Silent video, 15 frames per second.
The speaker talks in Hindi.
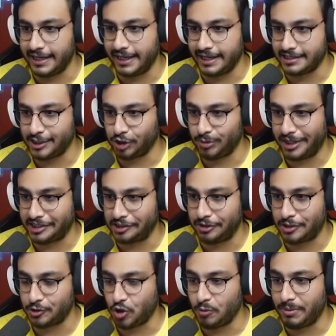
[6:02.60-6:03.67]
है इसे तुम देख सकते हो
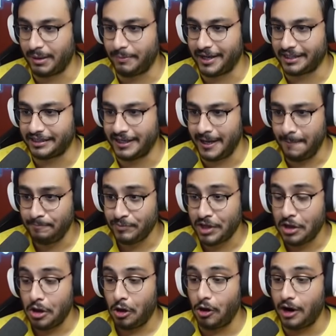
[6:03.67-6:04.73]
तो इसको ऊपर फेंक दिया
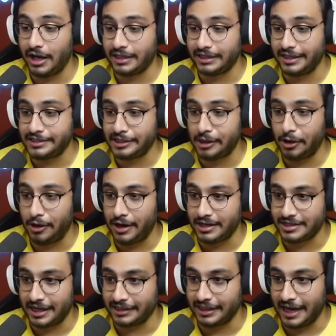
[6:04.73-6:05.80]
और नीचे और
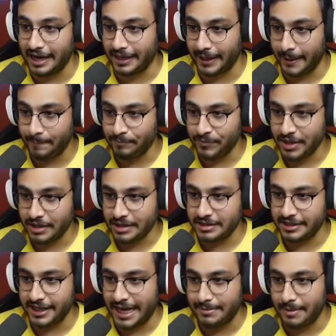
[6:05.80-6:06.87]
ज्यादा आ गए
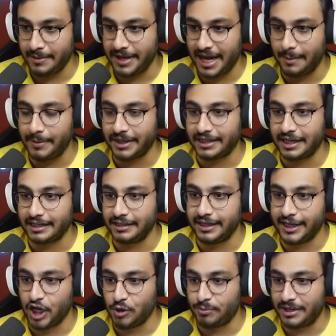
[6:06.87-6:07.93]
सेम हमें यहाँ पर करना है
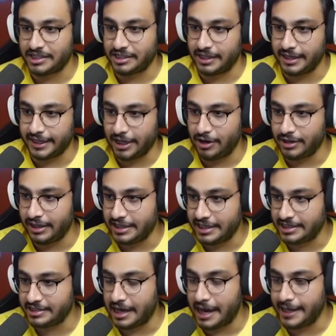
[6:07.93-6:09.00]
ये ऊपर चला गया और नीचे
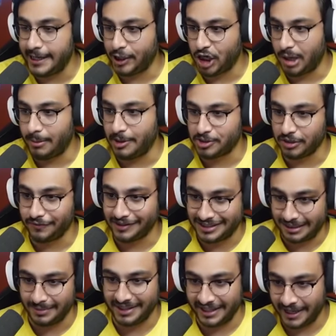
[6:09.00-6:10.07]
सारे कॉबल फिर
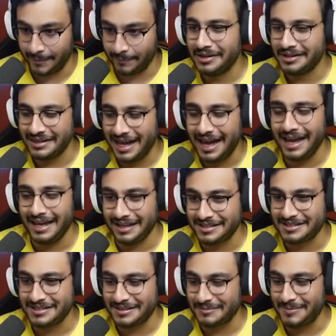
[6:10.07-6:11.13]
से बन गए
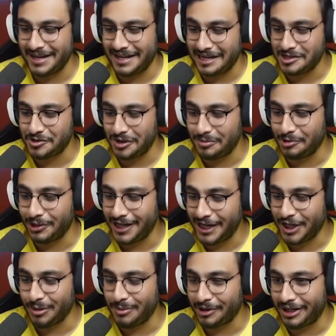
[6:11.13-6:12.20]
नाइस मैं रेस्टोरेंट भूला
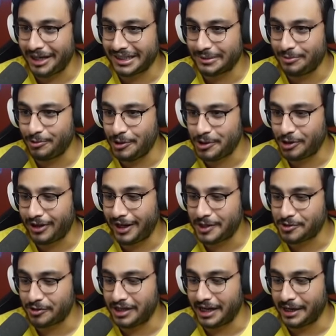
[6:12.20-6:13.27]
नहीं हूँ मेरे को लगा था भूल चुका
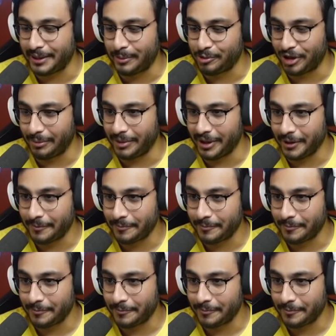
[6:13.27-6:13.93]
रेस्टोरेंट लगाना पूरा मैं